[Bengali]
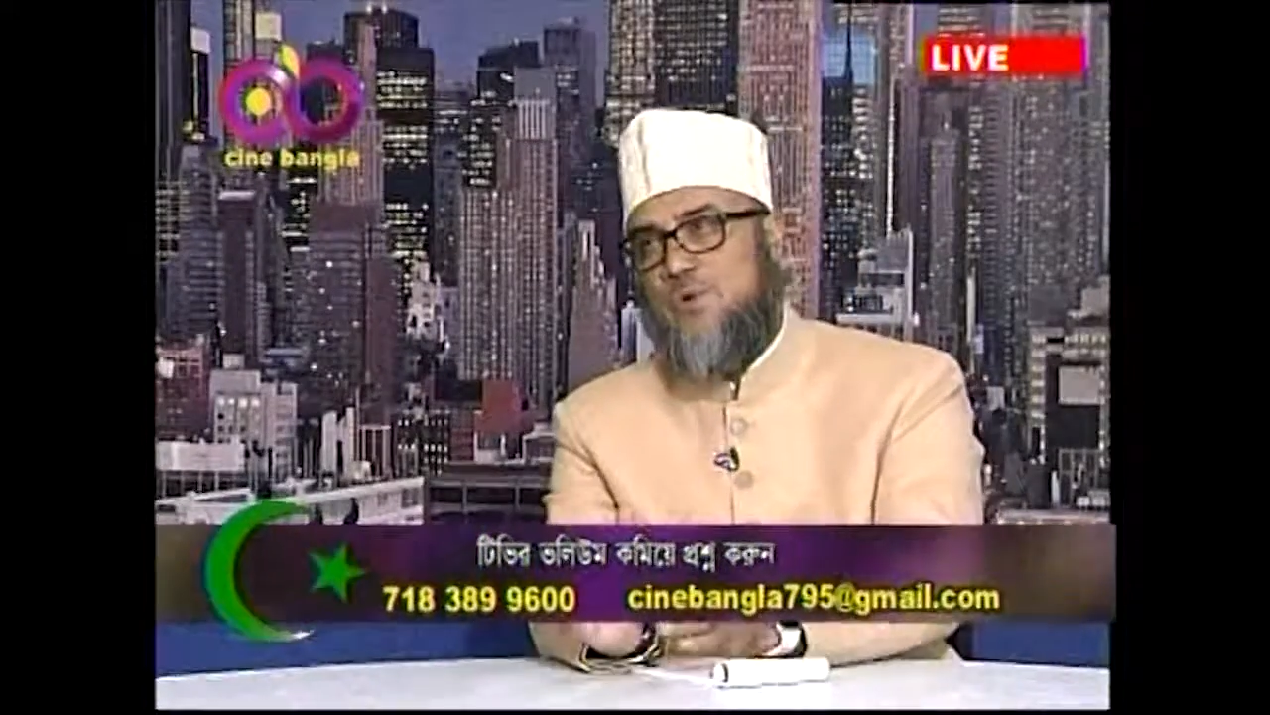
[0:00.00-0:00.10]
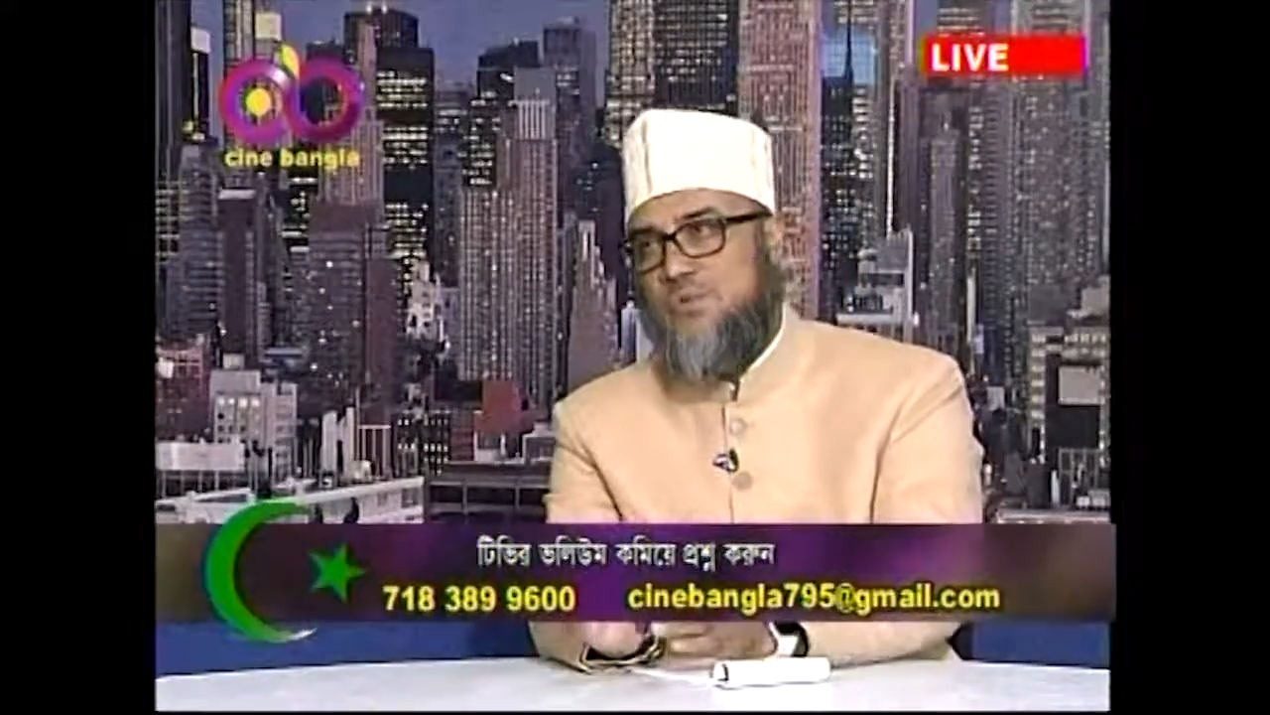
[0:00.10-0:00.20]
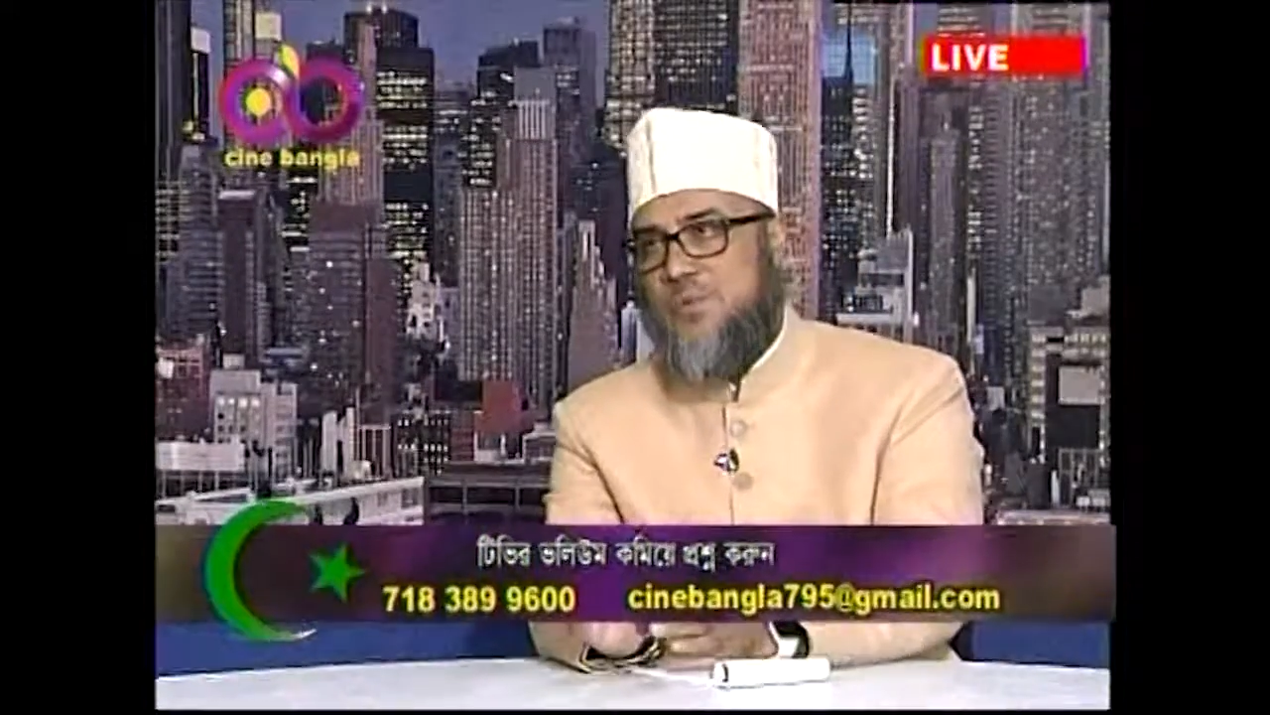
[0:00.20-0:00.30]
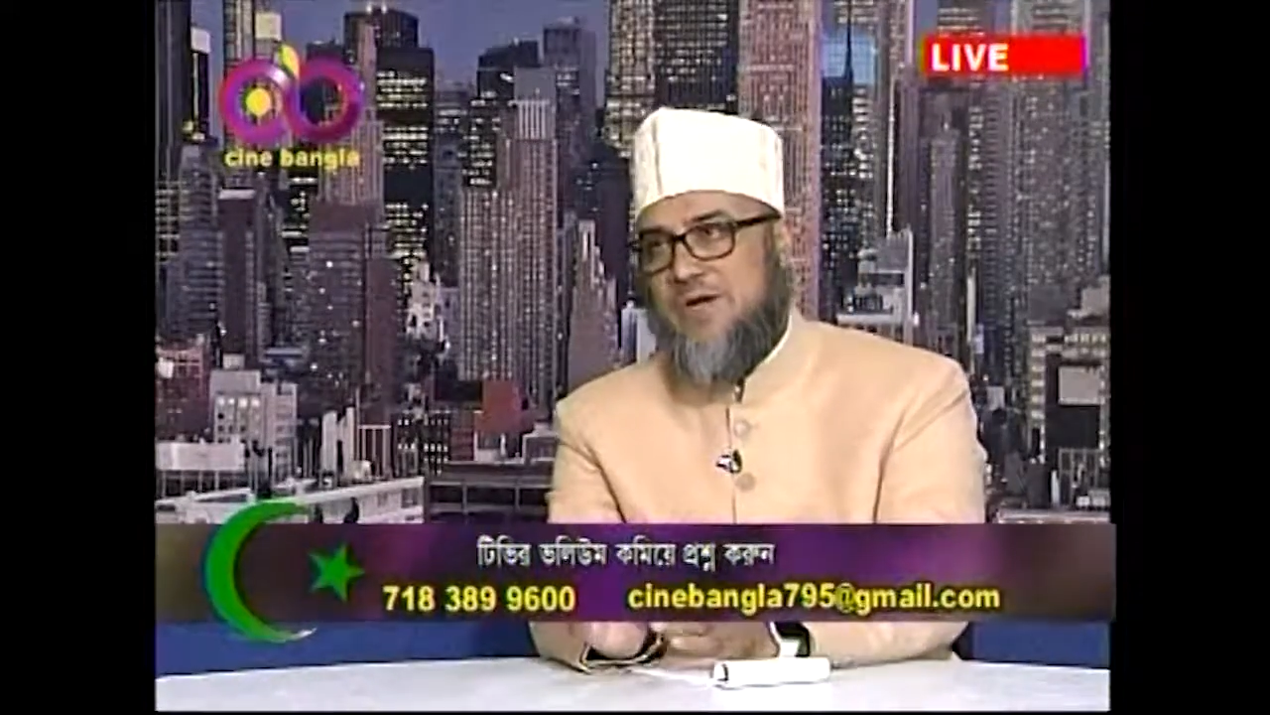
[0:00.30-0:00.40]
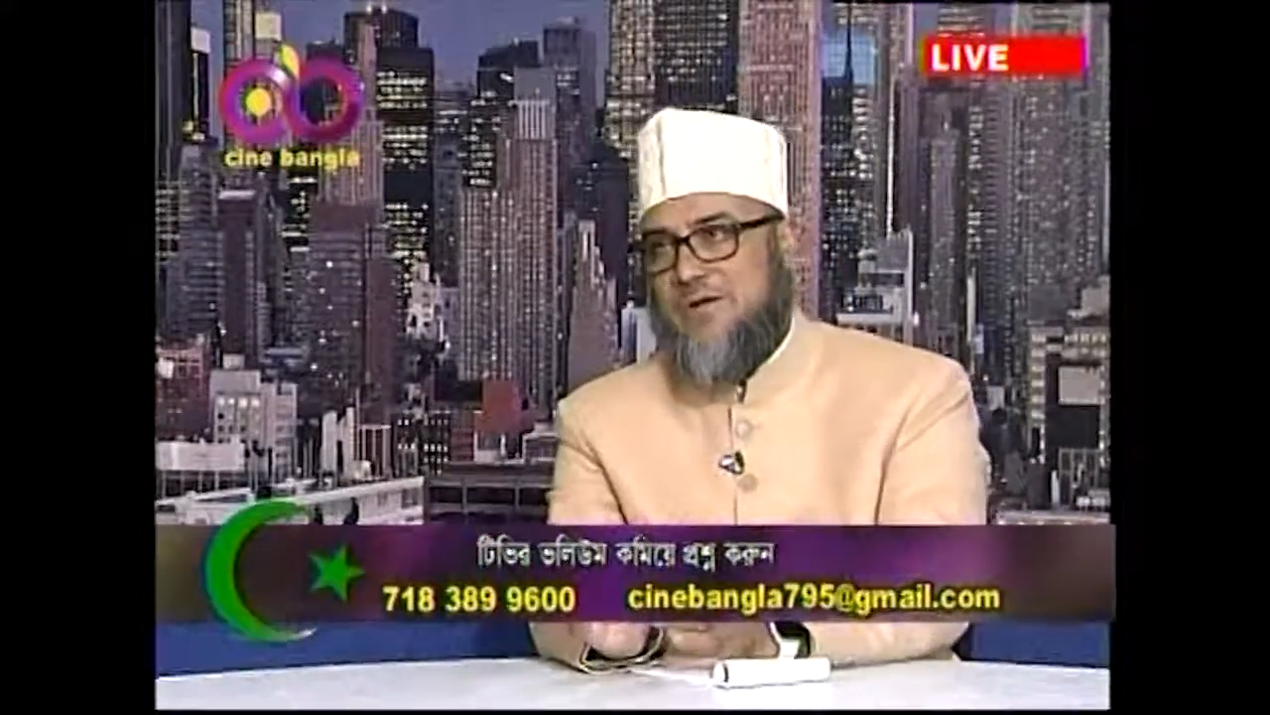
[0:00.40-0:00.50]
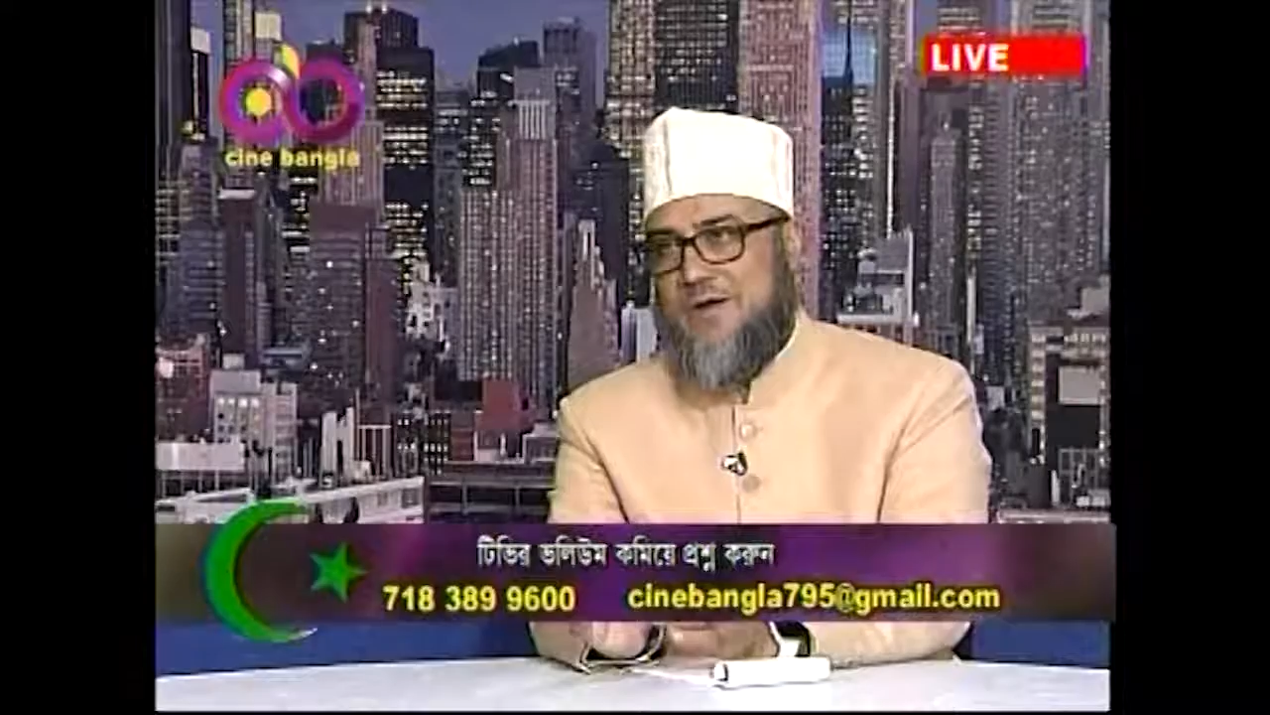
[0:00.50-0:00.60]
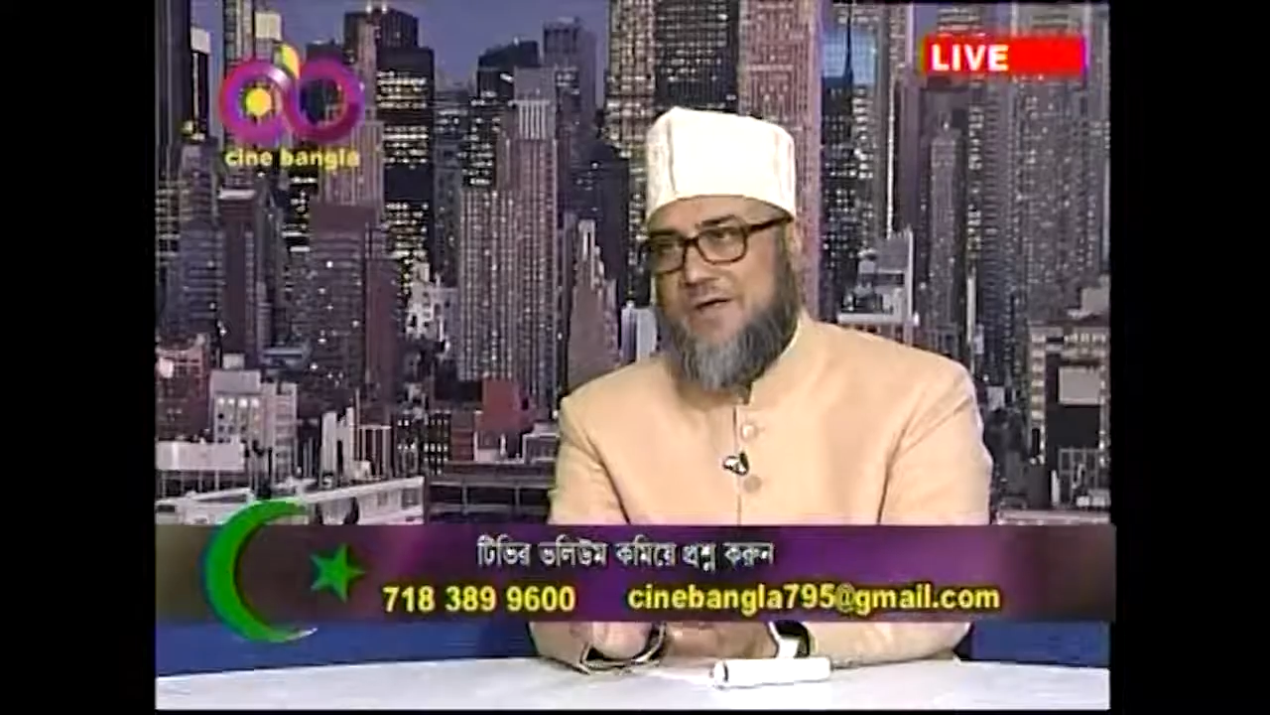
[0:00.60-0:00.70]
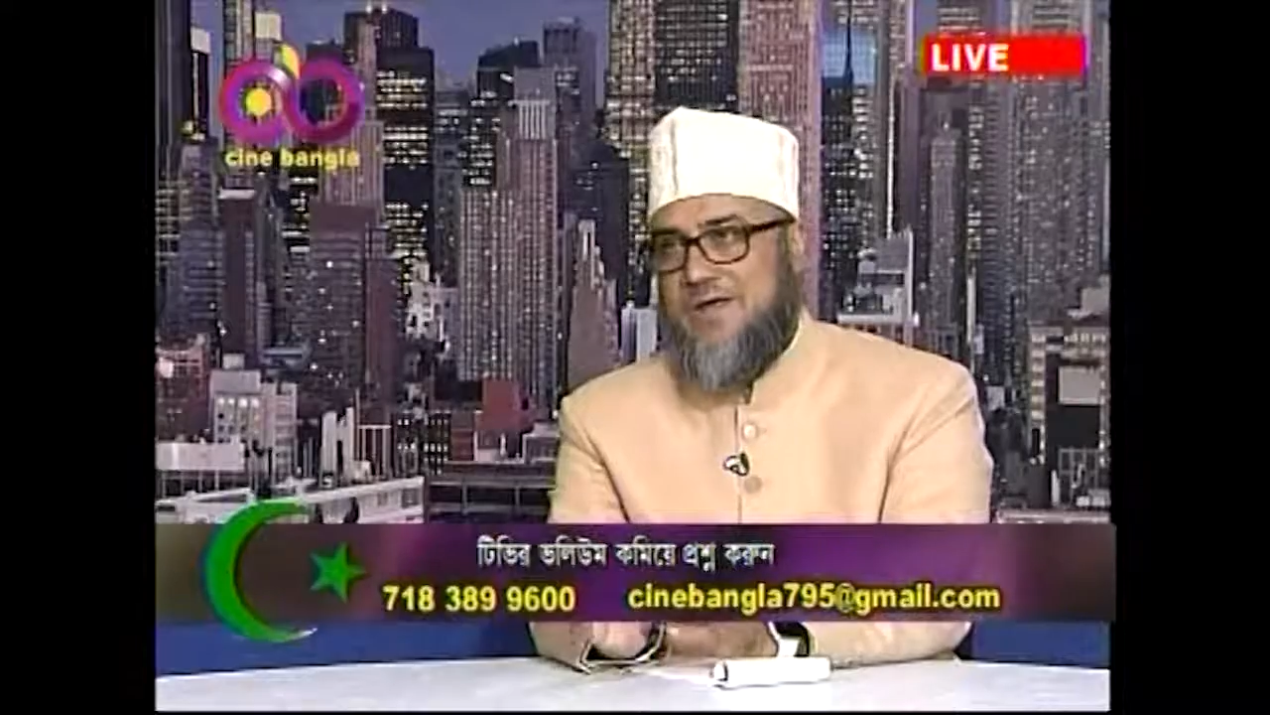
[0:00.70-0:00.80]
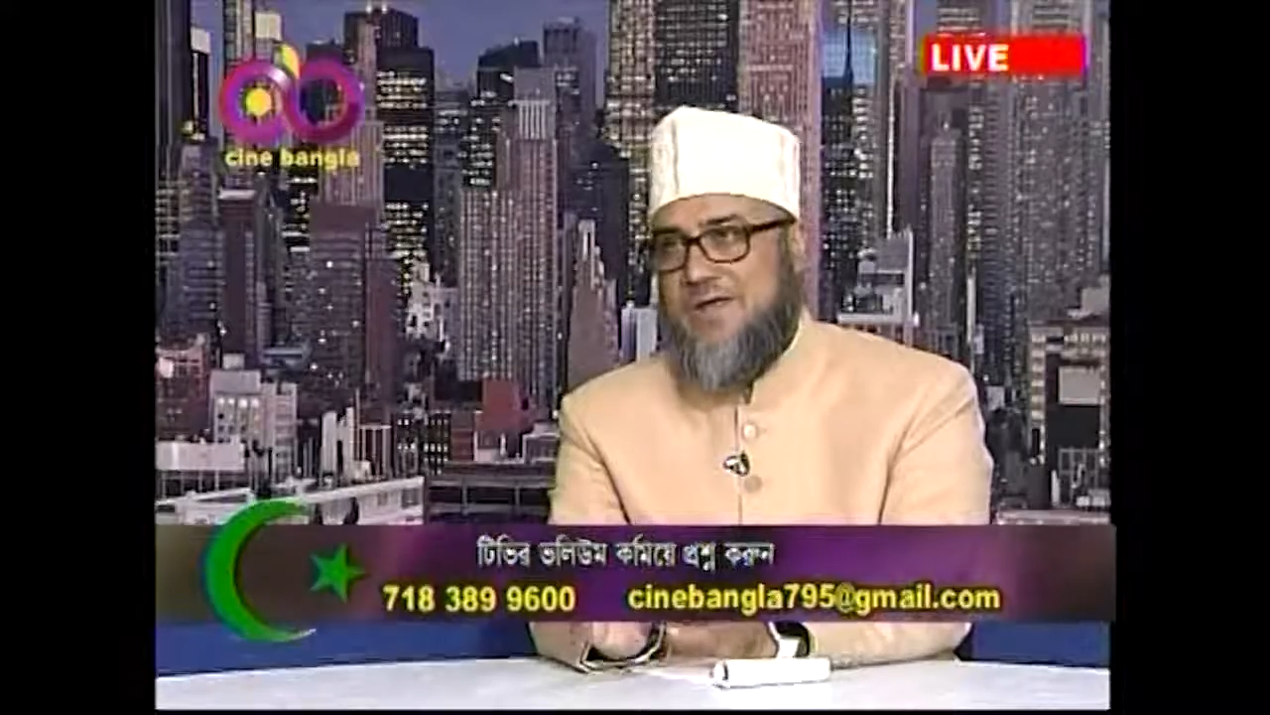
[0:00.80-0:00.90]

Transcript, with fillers: দরুদ পাঠ করা